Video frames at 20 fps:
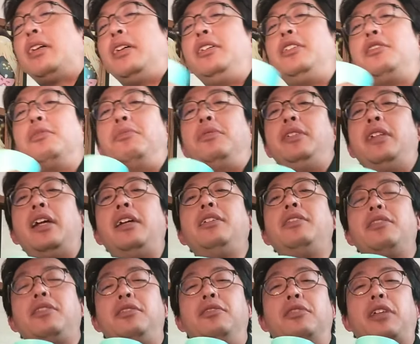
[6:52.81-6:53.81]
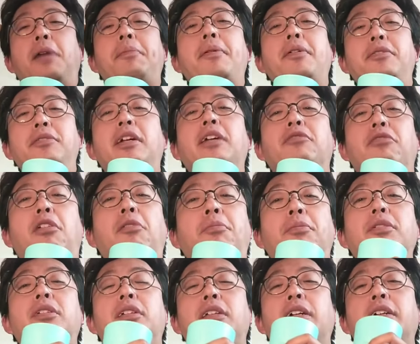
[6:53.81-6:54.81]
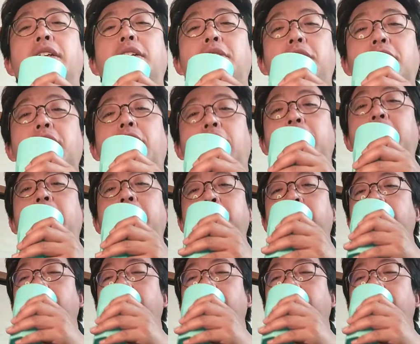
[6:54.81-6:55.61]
かにいつもいなり寿司を食べるなとは思ってたんですけどね回転